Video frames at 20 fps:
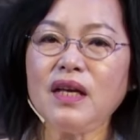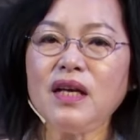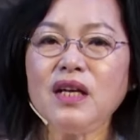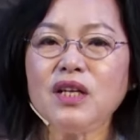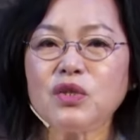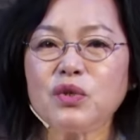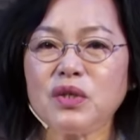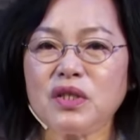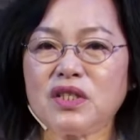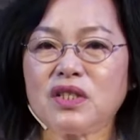
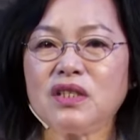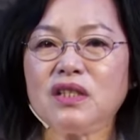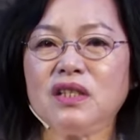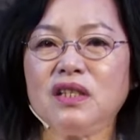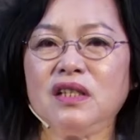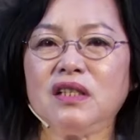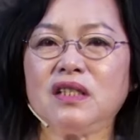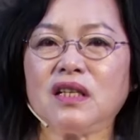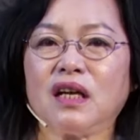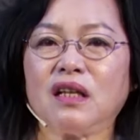所以这
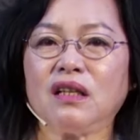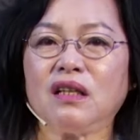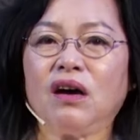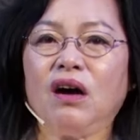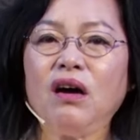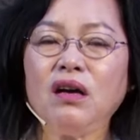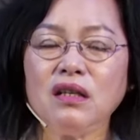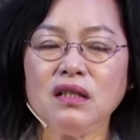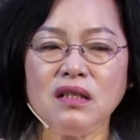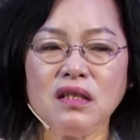里讲
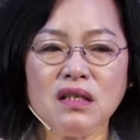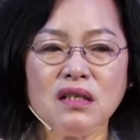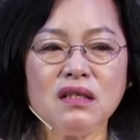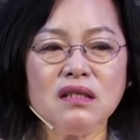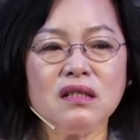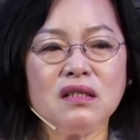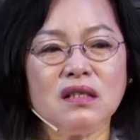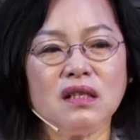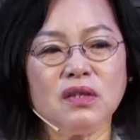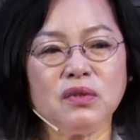到阴
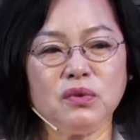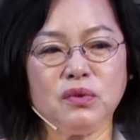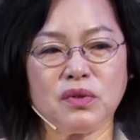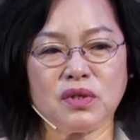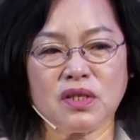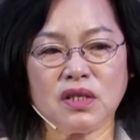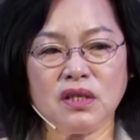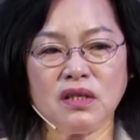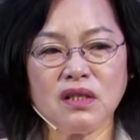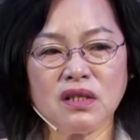性与
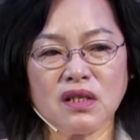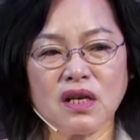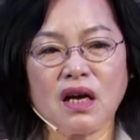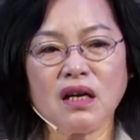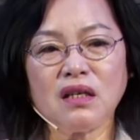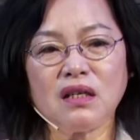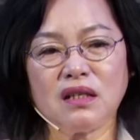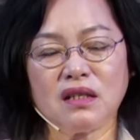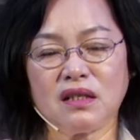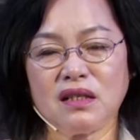神相
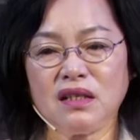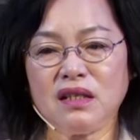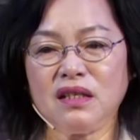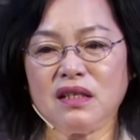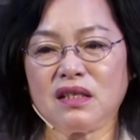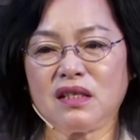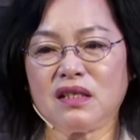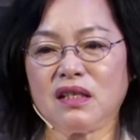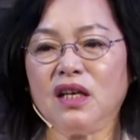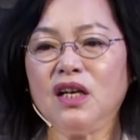合的意
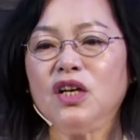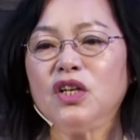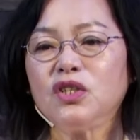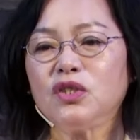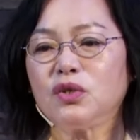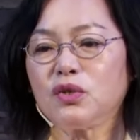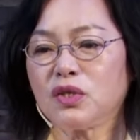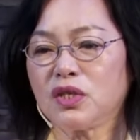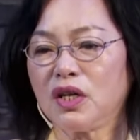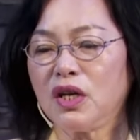思，
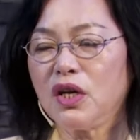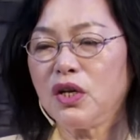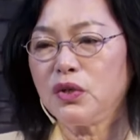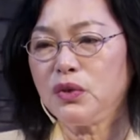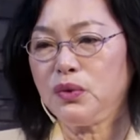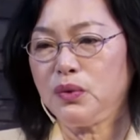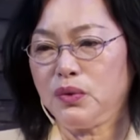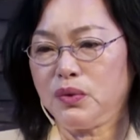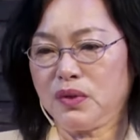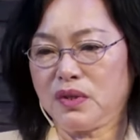就是
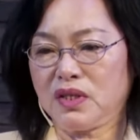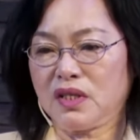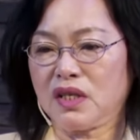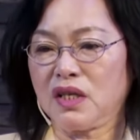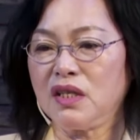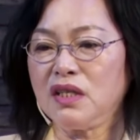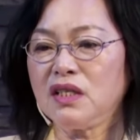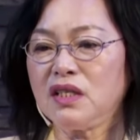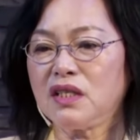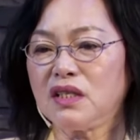与
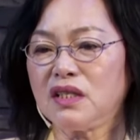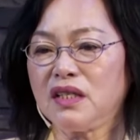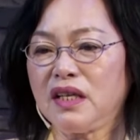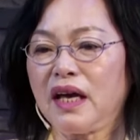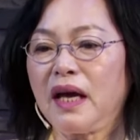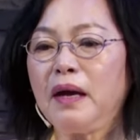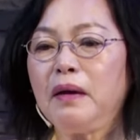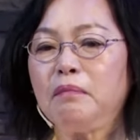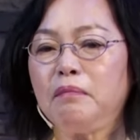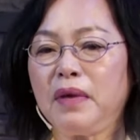神之
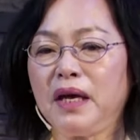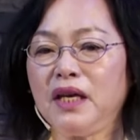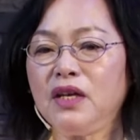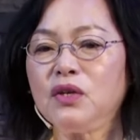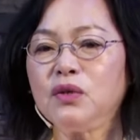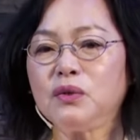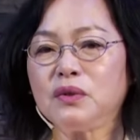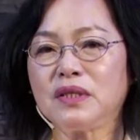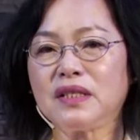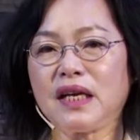间没
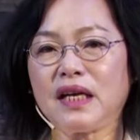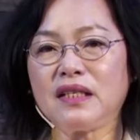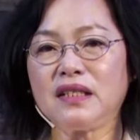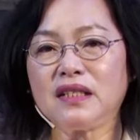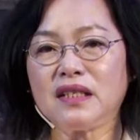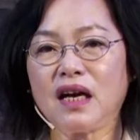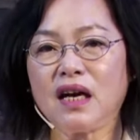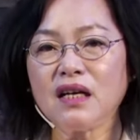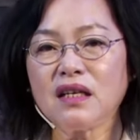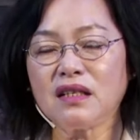有再
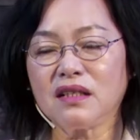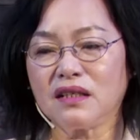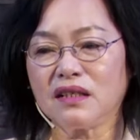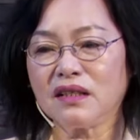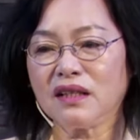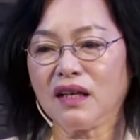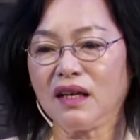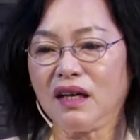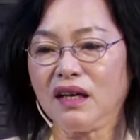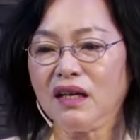相隔
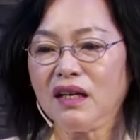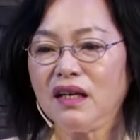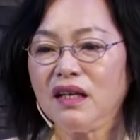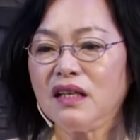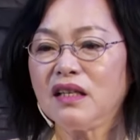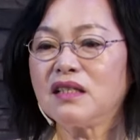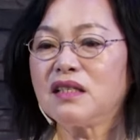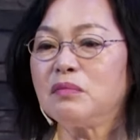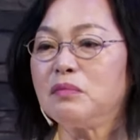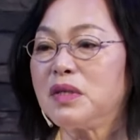的了。
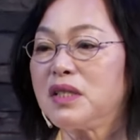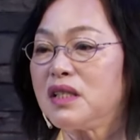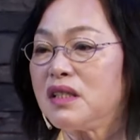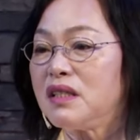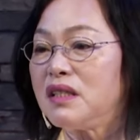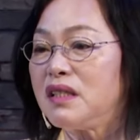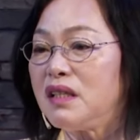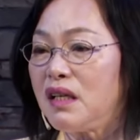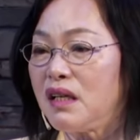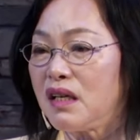那什么是
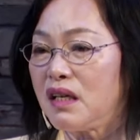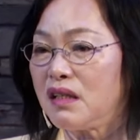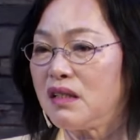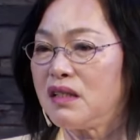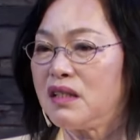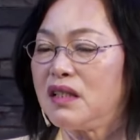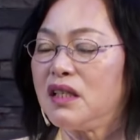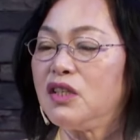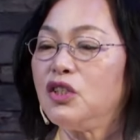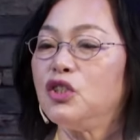性呢？
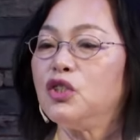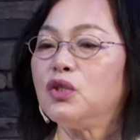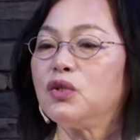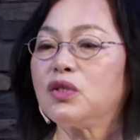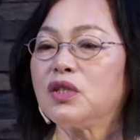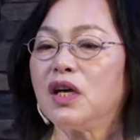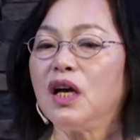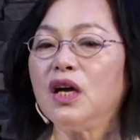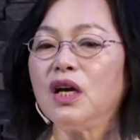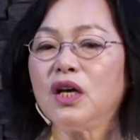性就
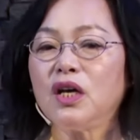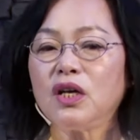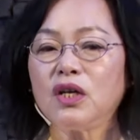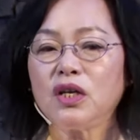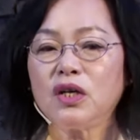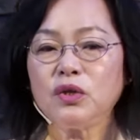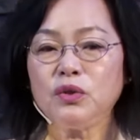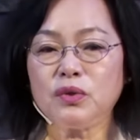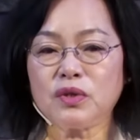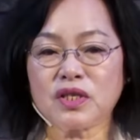是
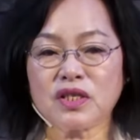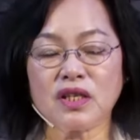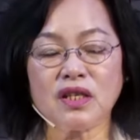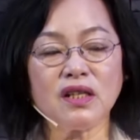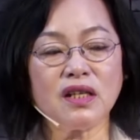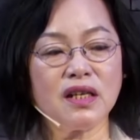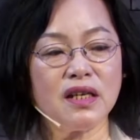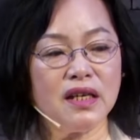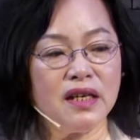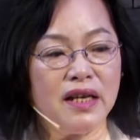与神
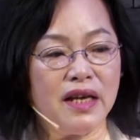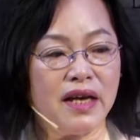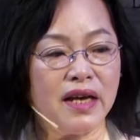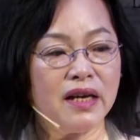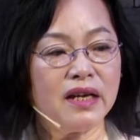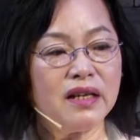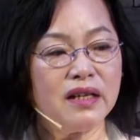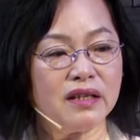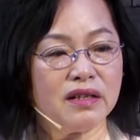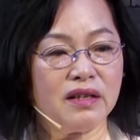的联
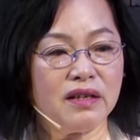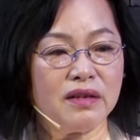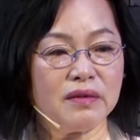合，